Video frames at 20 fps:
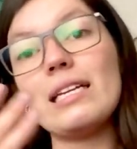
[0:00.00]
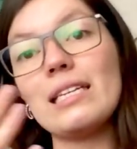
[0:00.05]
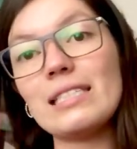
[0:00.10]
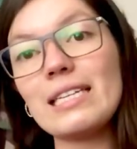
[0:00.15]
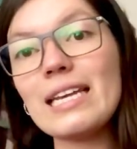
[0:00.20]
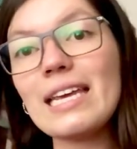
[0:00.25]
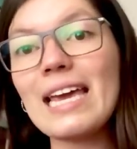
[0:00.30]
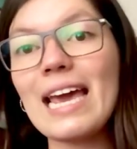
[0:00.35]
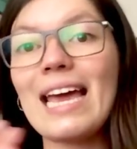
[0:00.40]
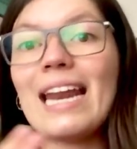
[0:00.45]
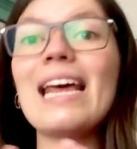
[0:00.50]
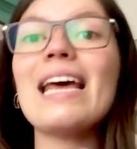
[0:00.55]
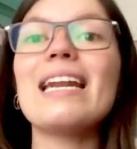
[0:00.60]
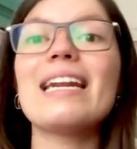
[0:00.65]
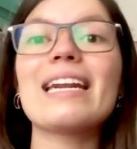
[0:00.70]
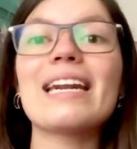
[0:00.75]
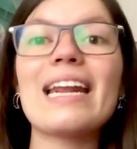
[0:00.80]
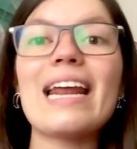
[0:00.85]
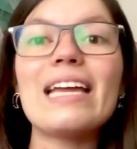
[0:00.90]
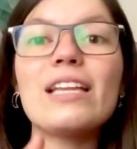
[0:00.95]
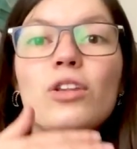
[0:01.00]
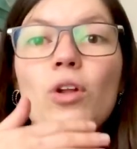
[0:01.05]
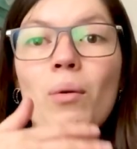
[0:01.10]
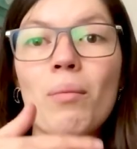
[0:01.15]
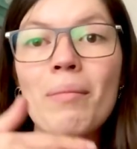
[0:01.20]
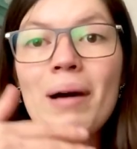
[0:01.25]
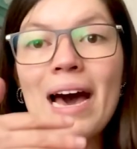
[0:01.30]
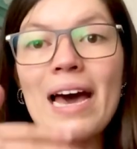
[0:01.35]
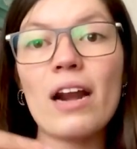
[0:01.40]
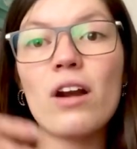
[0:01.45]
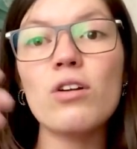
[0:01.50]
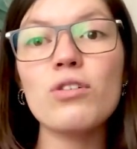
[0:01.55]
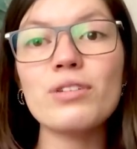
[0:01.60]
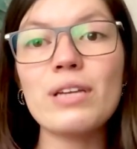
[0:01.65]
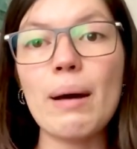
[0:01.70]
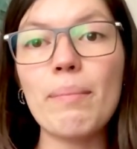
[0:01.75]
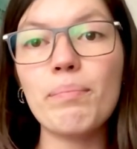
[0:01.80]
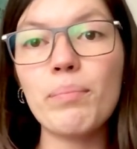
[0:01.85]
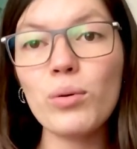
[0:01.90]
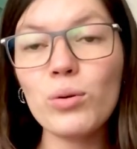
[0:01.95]
si quiere, retomar
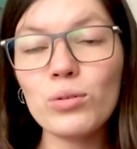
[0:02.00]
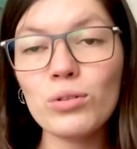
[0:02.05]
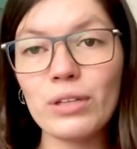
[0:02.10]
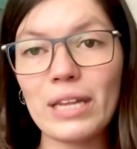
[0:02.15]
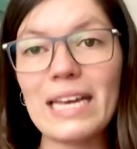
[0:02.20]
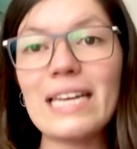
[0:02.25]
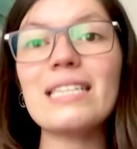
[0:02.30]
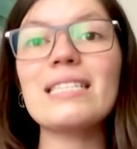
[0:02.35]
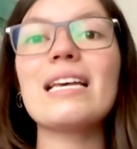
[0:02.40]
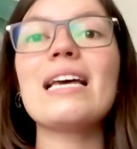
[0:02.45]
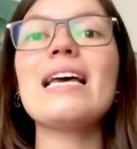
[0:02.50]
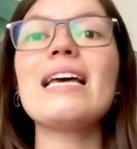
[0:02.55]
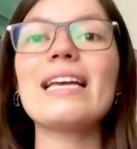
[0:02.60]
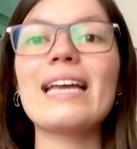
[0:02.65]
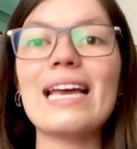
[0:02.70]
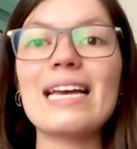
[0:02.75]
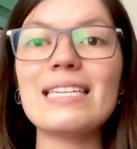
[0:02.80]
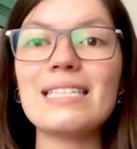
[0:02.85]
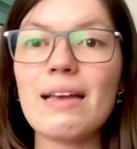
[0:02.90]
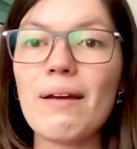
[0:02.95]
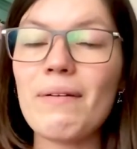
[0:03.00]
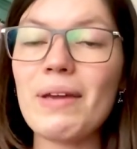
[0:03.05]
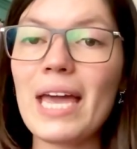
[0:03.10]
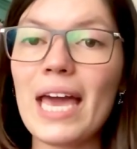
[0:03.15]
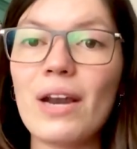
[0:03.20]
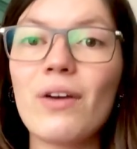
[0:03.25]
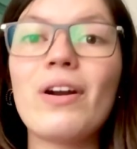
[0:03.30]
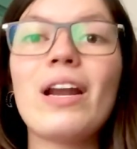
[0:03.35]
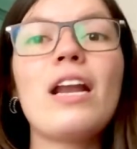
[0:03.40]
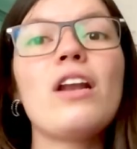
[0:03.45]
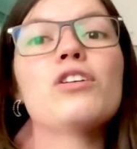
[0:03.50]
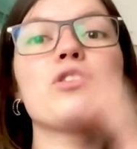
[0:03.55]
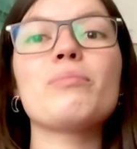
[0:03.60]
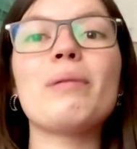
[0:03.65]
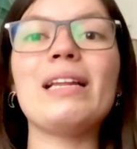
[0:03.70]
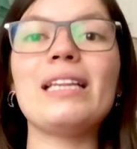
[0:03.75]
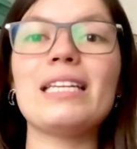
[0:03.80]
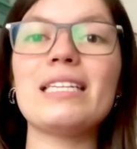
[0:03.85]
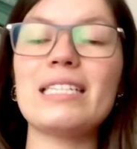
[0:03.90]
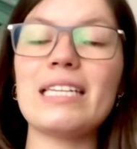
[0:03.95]
los apuntes que se vieron en los
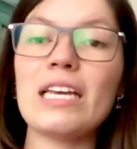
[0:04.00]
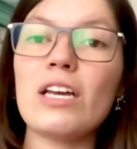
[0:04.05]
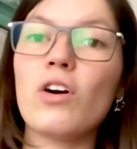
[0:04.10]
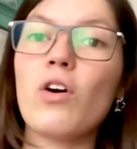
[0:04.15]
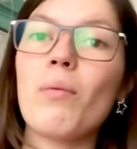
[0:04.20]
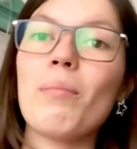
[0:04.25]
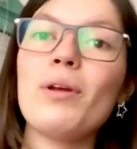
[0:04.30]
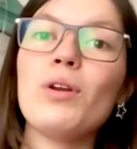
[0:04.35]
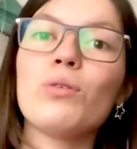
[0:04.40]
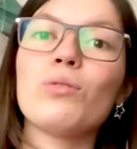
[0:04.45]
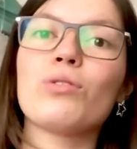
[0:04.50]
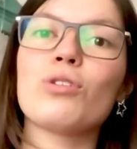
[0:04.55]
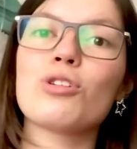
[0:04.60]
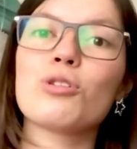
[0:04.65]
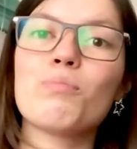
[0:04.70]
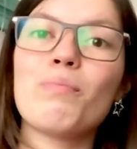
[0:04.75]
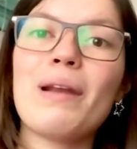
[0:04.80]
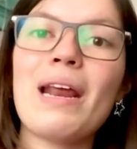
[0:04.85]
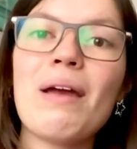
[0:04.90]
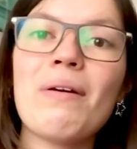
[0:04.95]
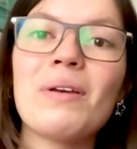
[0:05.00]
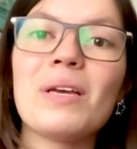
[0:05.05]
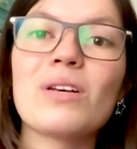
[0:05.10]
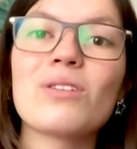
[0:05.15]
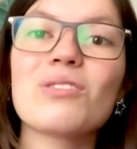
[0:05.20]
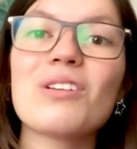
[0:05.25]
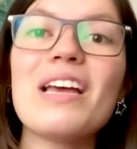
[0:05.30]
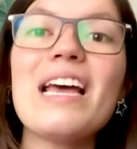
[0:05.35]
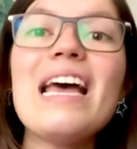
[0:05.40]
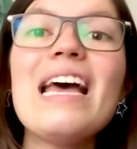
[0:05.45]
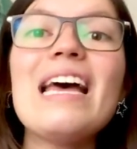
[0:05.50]
25 minutos previos.